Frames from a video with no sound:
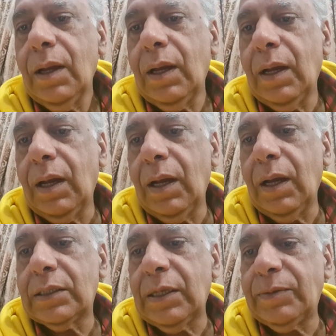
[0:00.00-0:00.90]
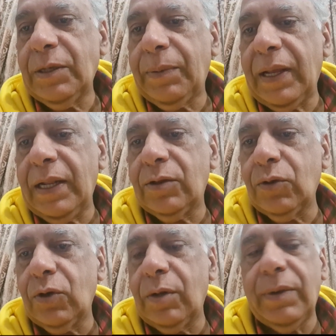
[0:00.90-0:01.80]
आ, सबसे पहले
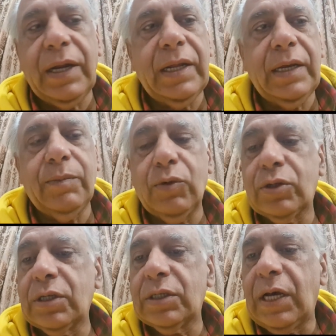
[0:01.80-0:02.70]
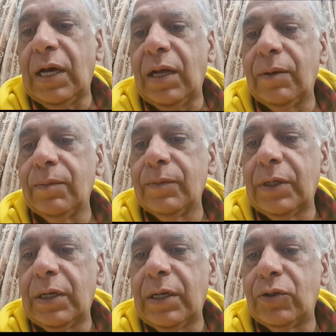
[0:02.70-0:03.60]
तो हमारे
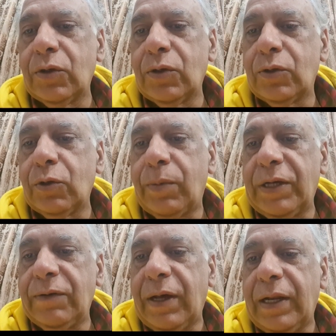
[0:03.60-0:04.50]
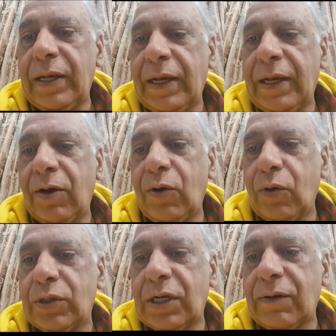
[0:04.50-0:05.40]
मुर्तज़ा जो दुबई वाले हैं और
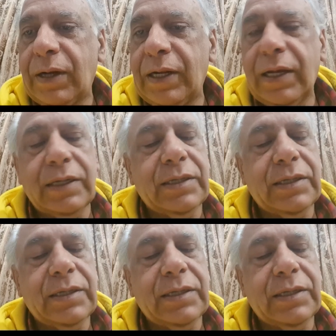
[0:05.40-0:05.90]
लोधरा वाले